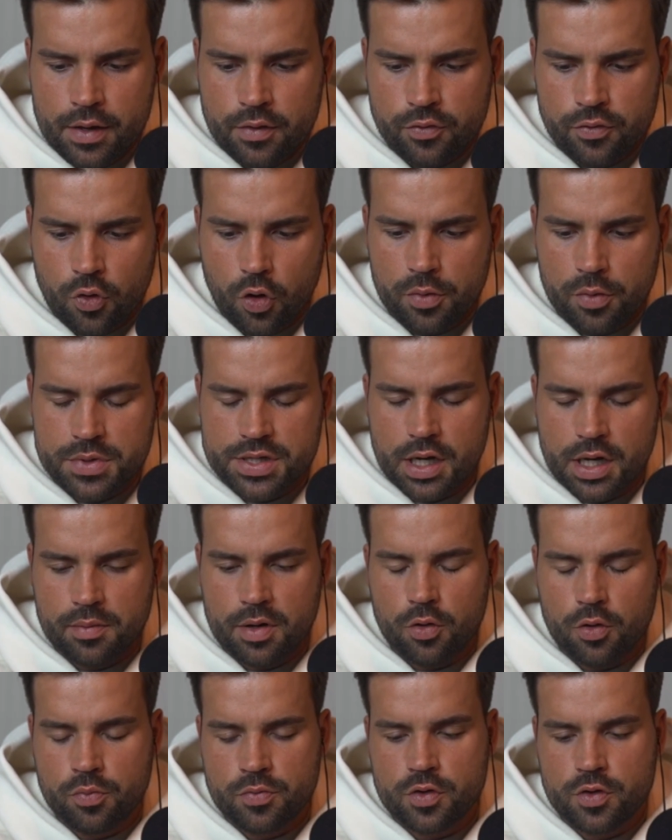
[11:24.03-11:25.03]
Freue mich
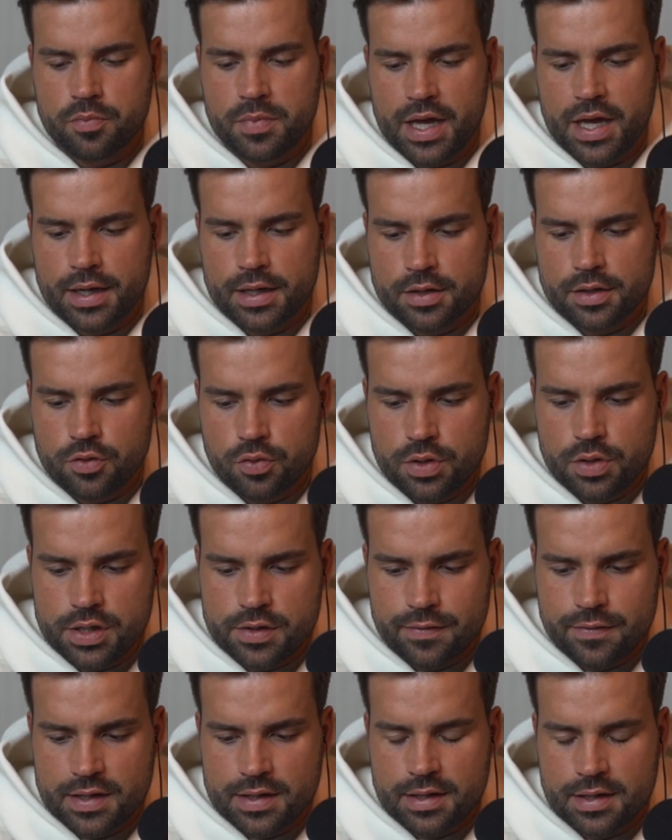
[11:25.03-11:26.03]
aber umso mehr
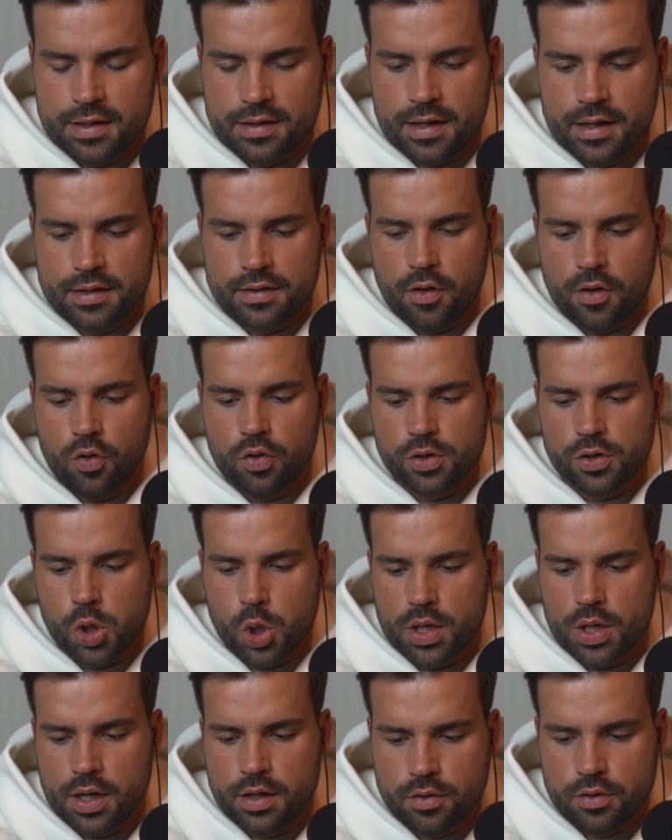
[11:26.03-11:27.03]
natürlich, wenn ihr dann auch ins
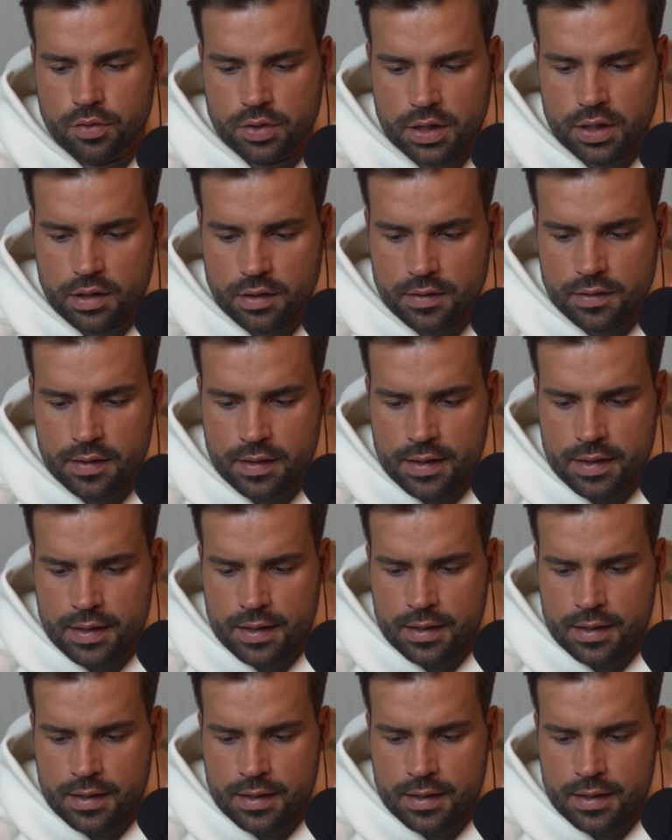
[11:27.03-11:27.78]
Stadion geht.